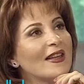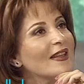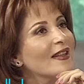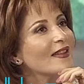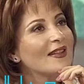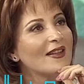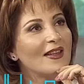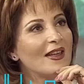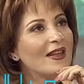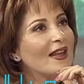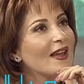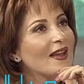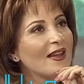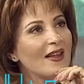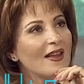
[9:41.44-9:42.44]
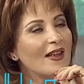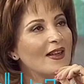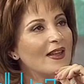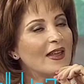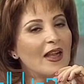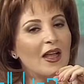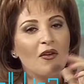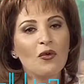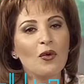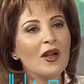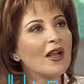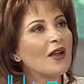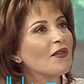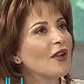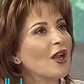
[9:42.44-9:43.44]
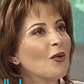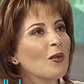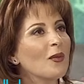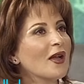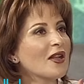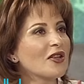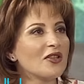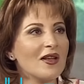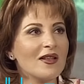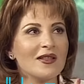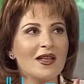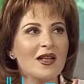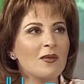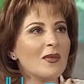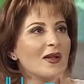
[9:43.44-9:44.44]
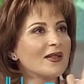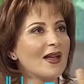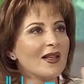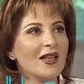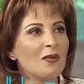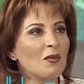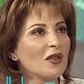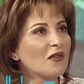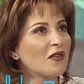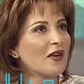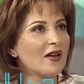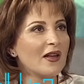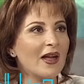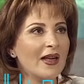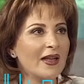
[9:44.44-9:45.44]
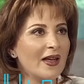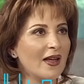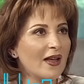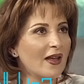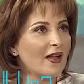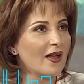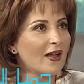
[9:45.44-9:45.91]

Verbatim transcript: يا ريت ليه لا اولا افلامه انا شخصيا بسعد لما اتفرج عليها